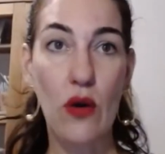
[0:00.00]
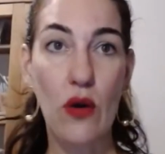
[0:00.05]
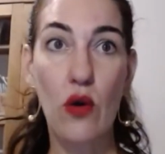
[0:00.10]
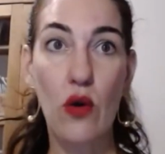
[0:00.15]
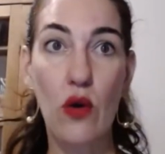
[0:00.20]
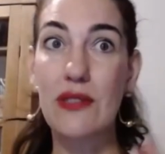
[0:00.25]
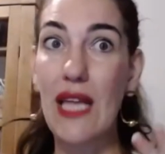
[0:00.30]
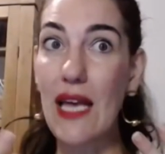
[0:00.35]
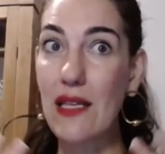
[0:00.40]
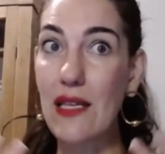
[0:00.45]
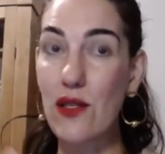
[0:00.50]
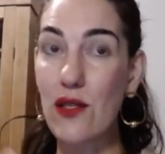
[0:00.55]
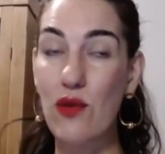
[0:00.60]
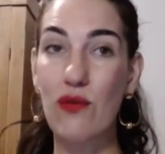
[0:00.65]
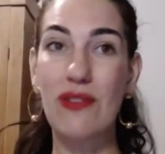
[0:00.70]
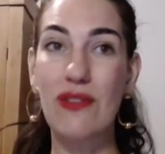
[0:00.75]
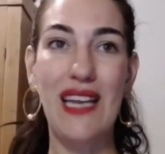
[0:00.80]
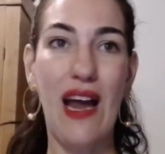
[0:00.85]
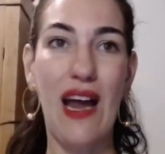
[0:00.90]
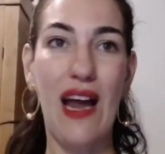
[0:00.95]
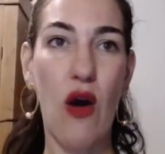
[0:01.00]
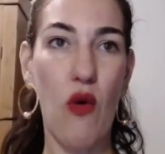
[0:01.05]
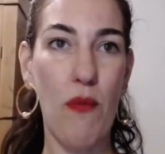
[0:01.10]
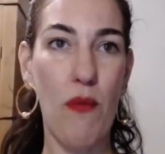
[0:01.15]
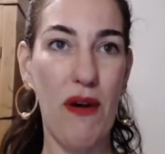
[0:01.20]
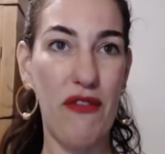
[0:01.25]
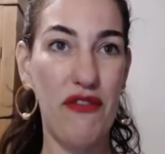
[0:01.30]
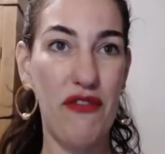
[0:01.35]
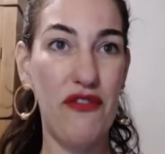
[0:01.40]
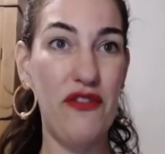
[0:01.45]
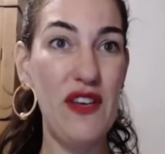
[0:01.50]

acontece um trauma